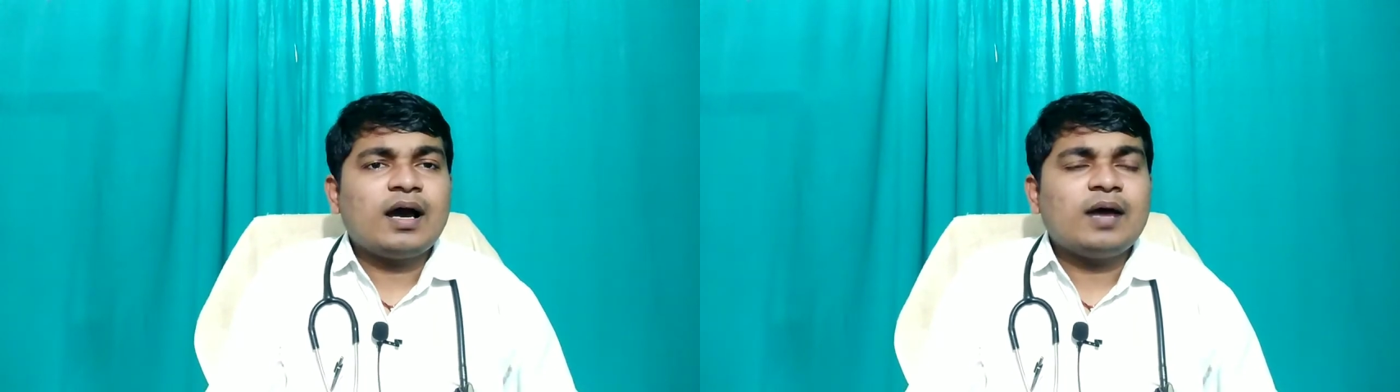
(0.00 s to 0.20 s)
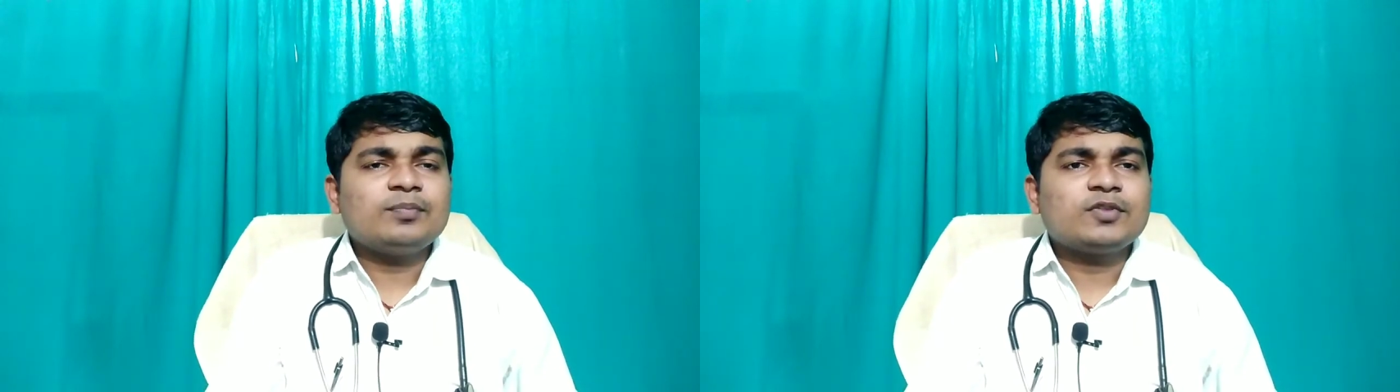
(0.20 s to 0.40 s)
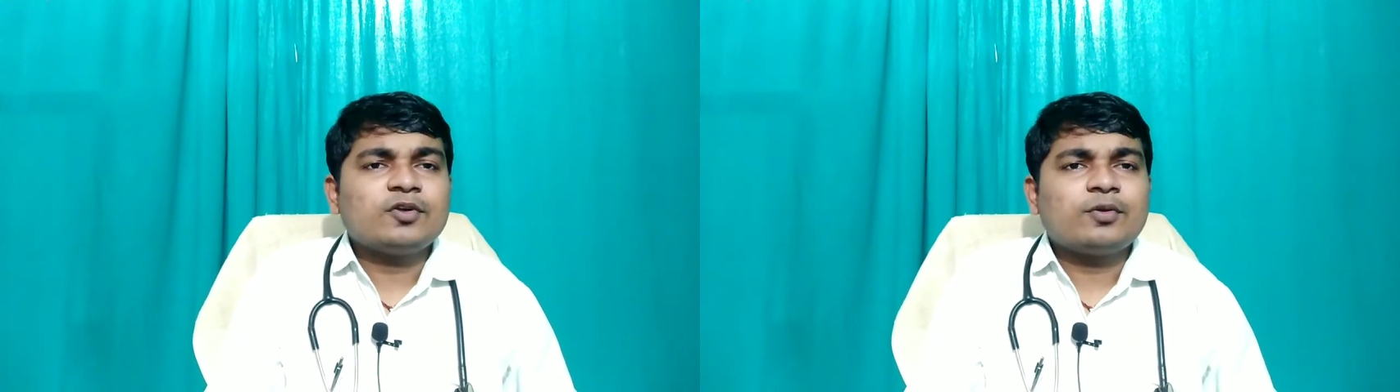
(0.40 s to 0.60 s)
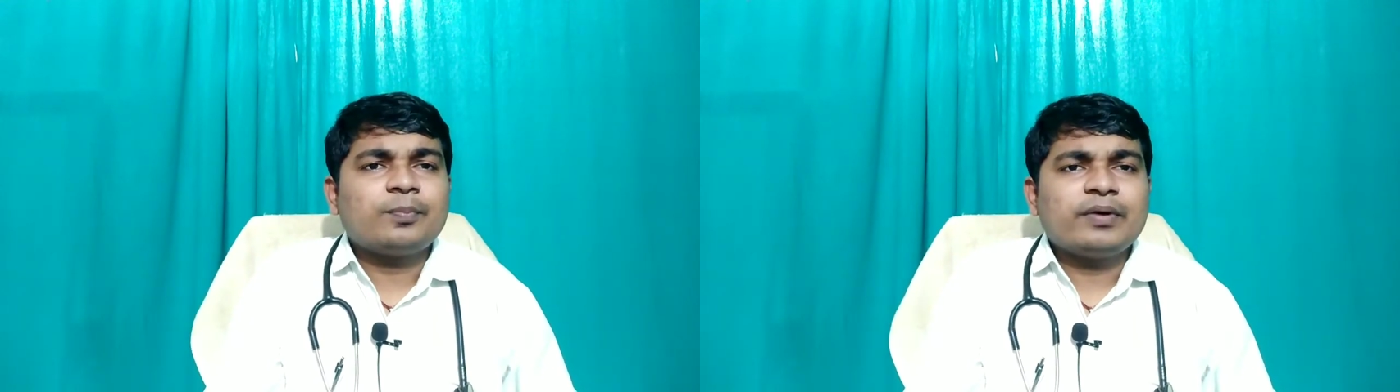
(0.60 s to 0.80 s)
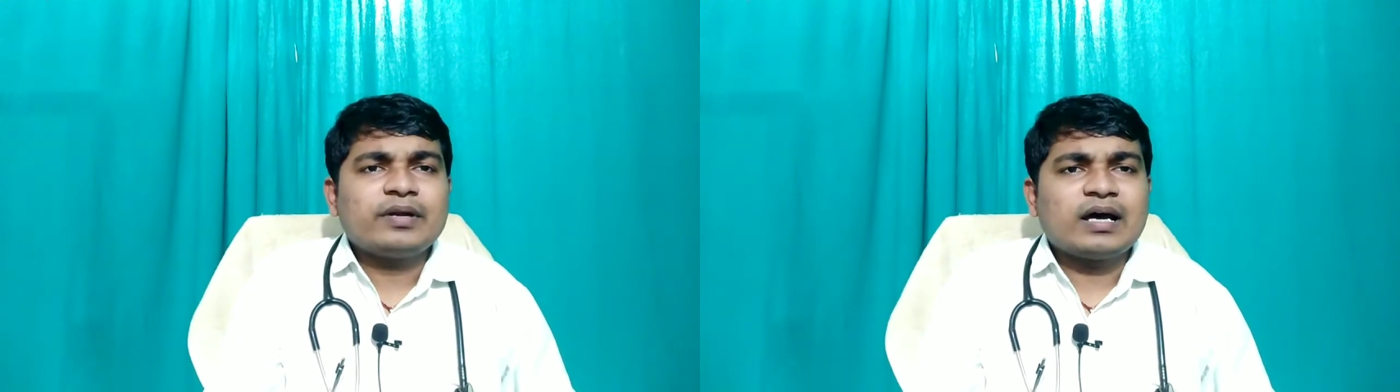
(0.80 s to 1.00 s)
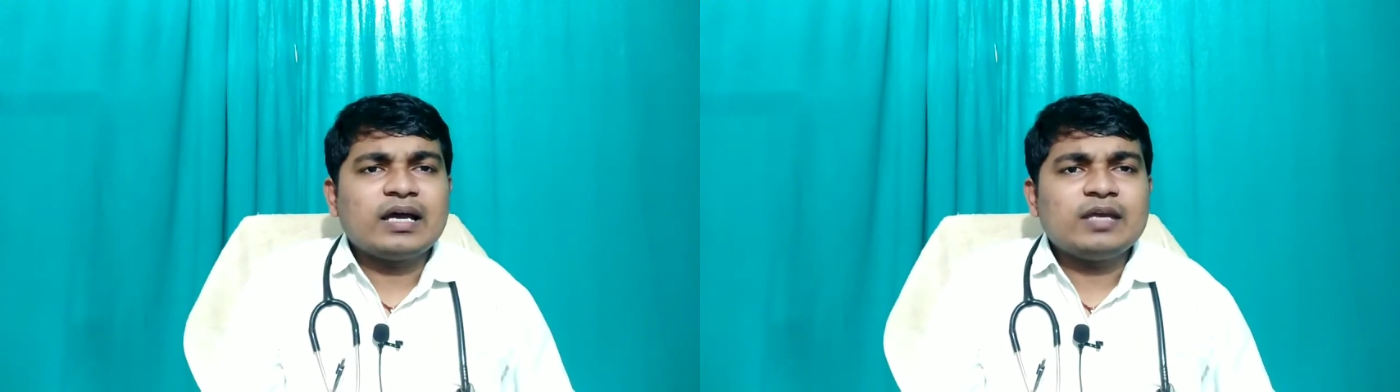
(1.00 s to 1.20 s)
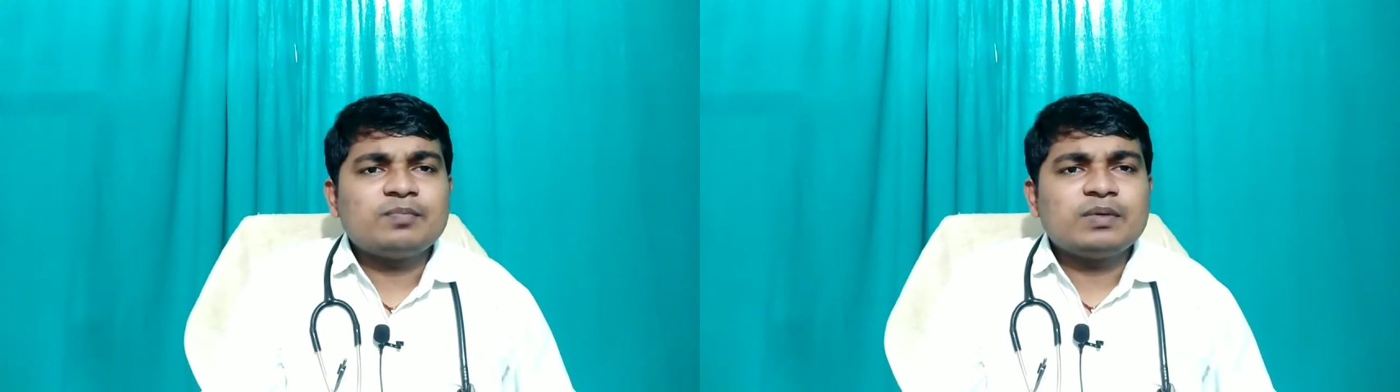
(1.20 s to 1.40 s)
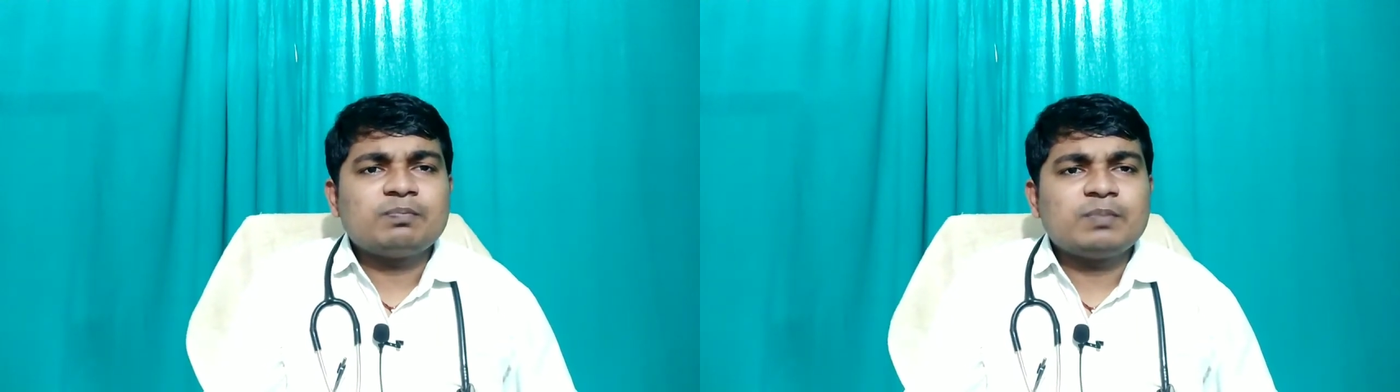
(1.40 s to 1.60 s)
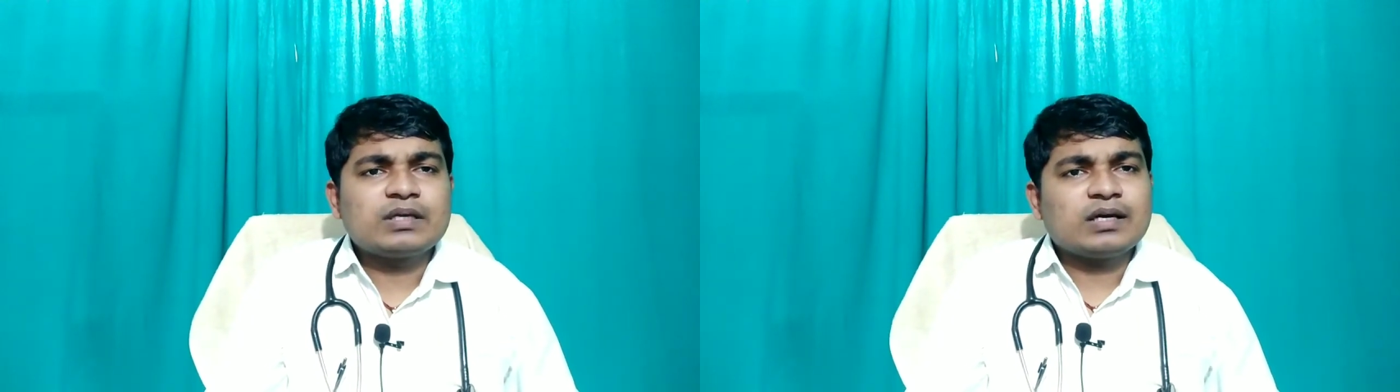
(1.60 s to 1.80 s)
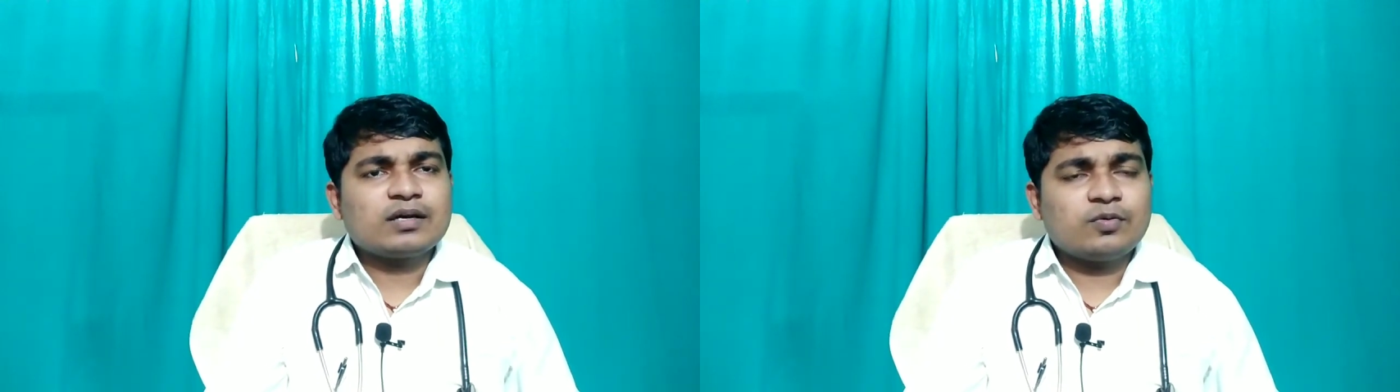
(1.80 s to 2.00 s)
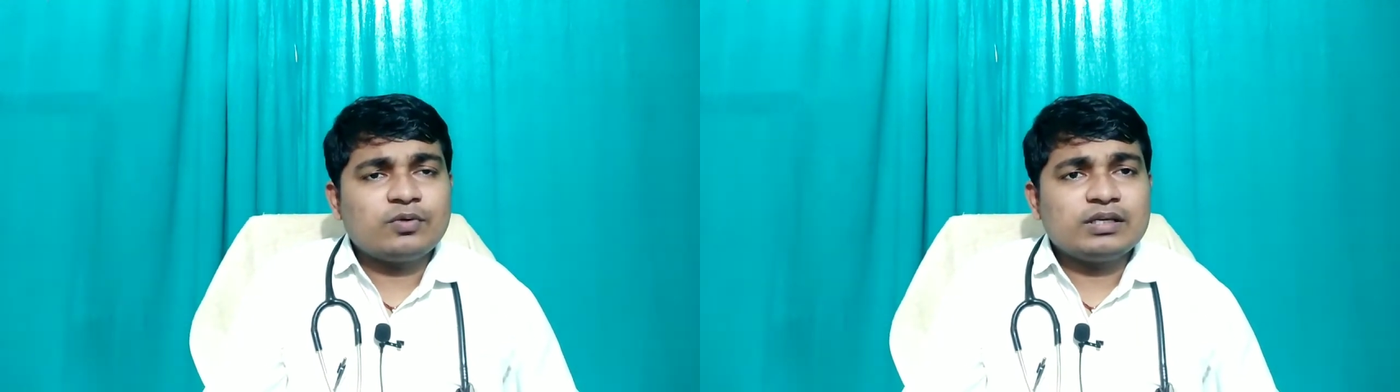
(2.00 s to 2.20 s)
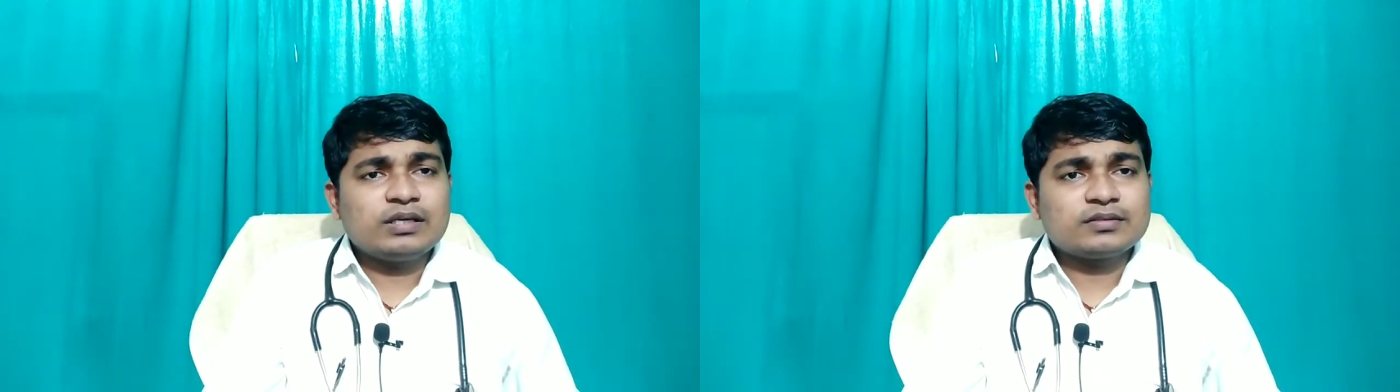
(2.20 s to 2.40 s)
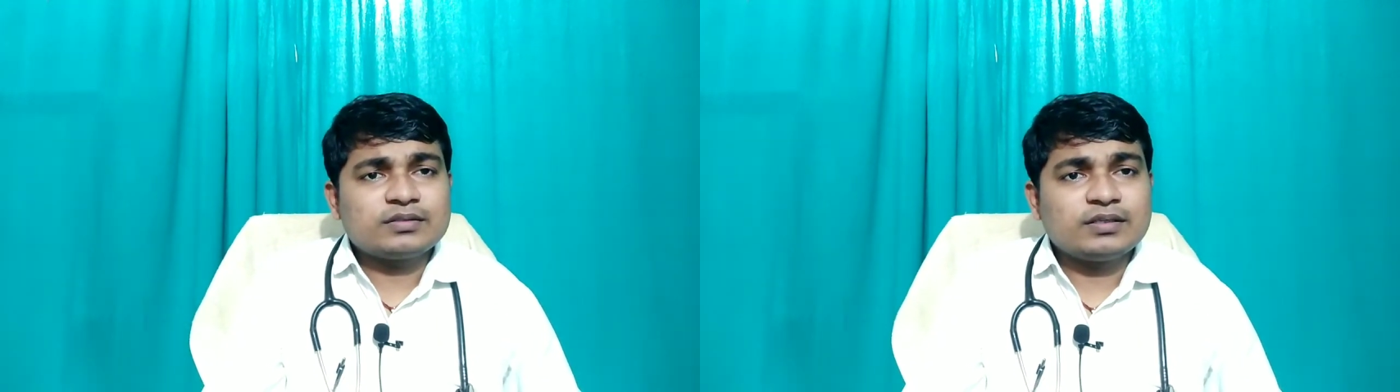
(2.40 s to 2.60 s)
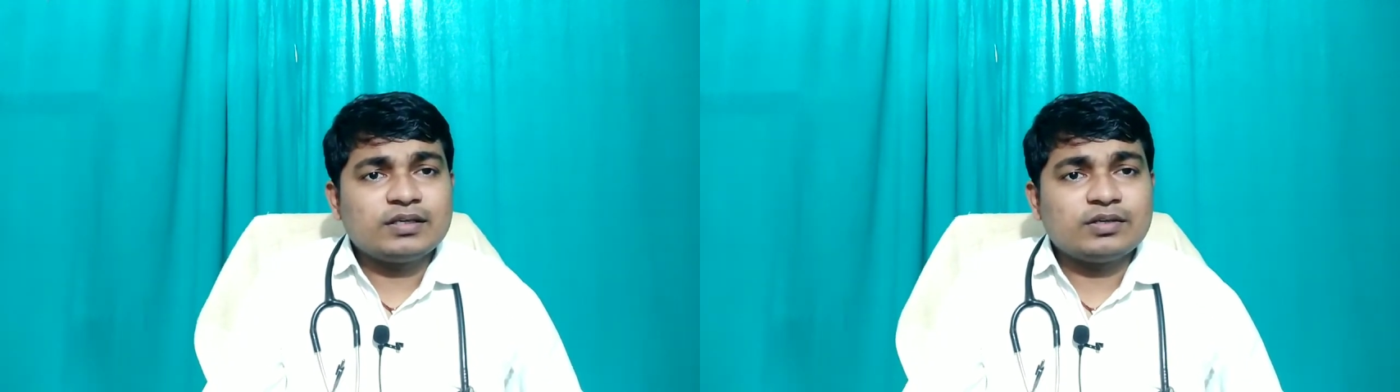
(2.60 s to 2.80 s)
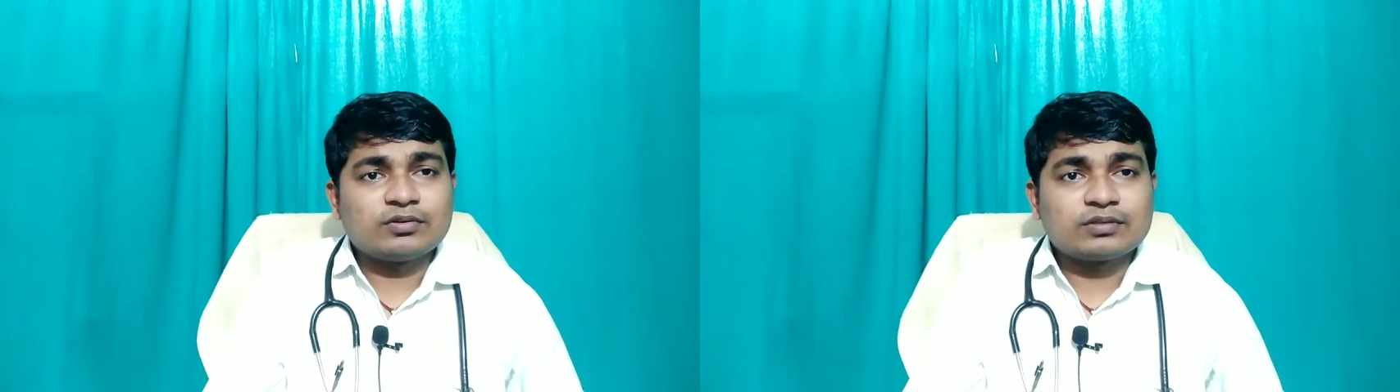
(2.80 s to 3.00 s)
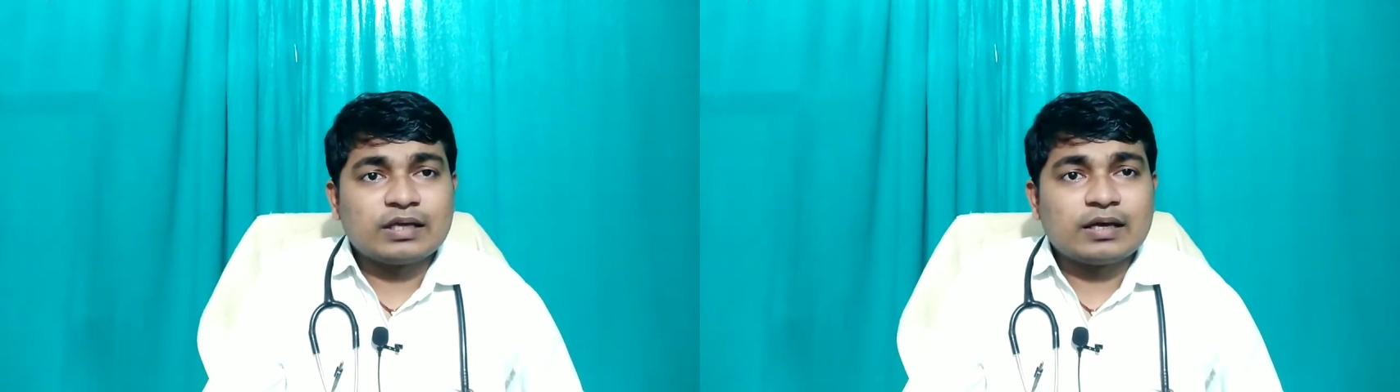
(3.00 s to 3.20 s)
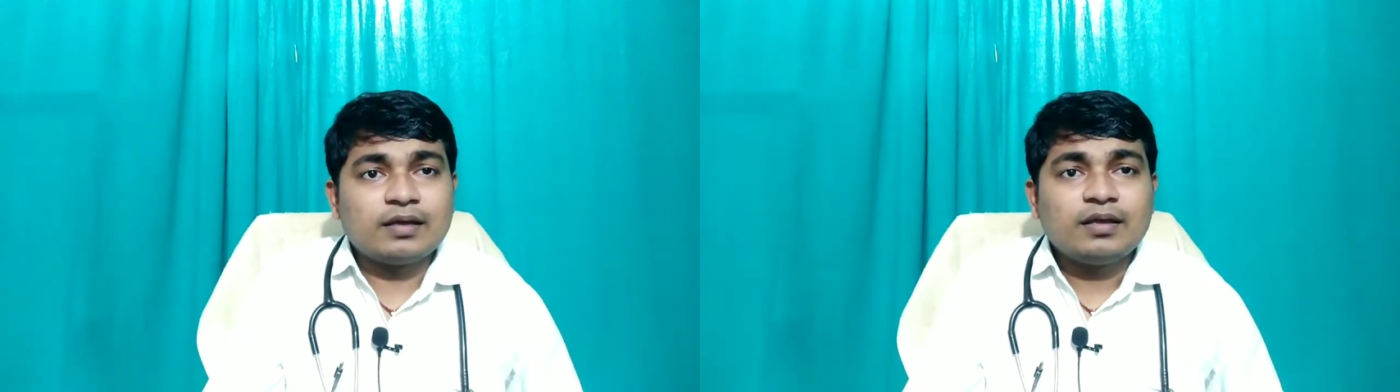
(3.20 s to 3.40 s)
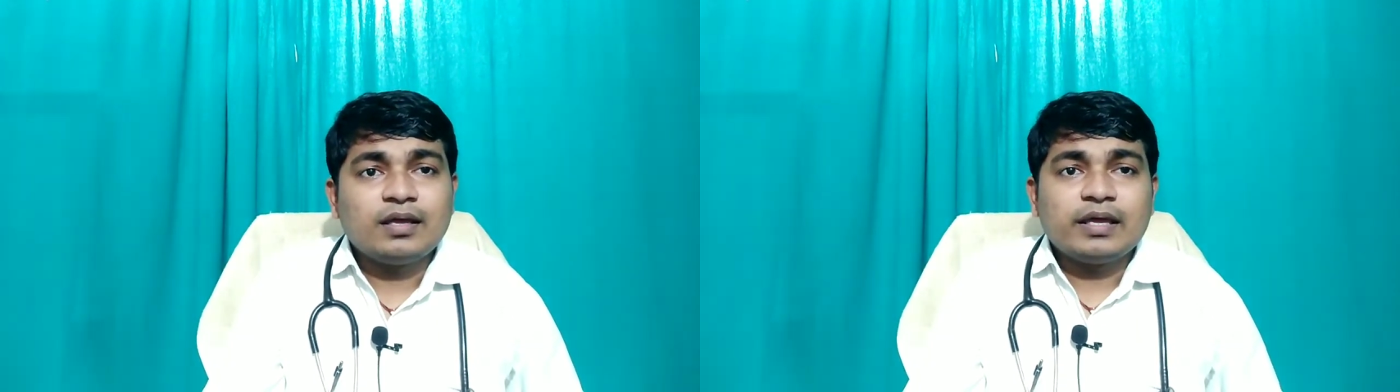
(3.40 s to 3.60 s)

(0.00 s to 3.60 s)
आमतौर पर हाई बीपी का कोई लक्षण नहीं होता है